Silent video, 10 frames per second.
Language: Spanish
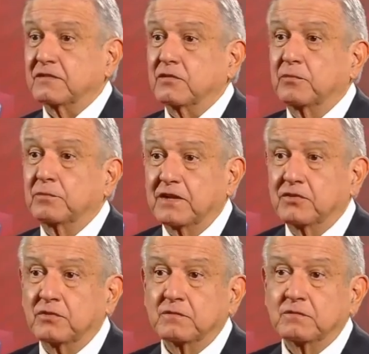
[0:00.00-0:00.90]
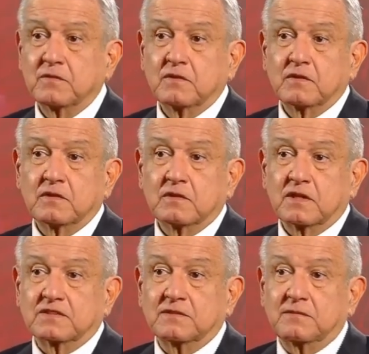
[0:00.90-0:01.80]
completo,
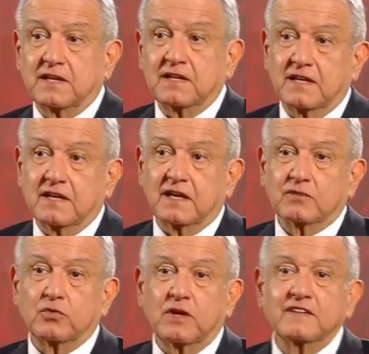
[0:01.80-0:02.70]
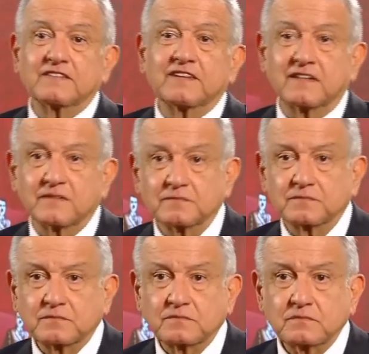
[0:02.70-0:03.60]
que se van a
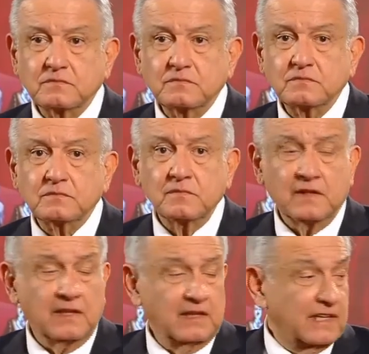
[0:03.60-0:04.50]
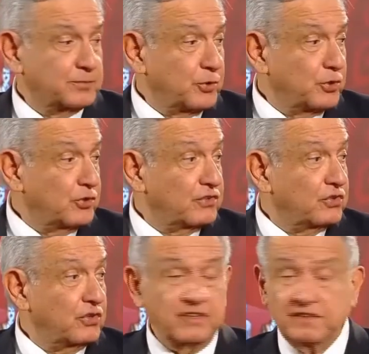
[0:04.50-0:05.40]
actualizar las
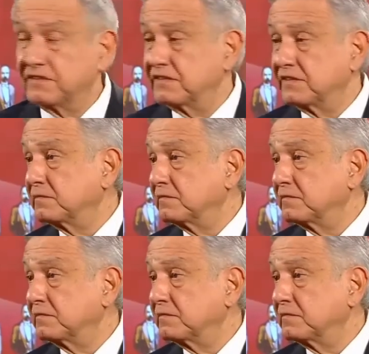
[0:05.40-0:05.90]
proyecciones.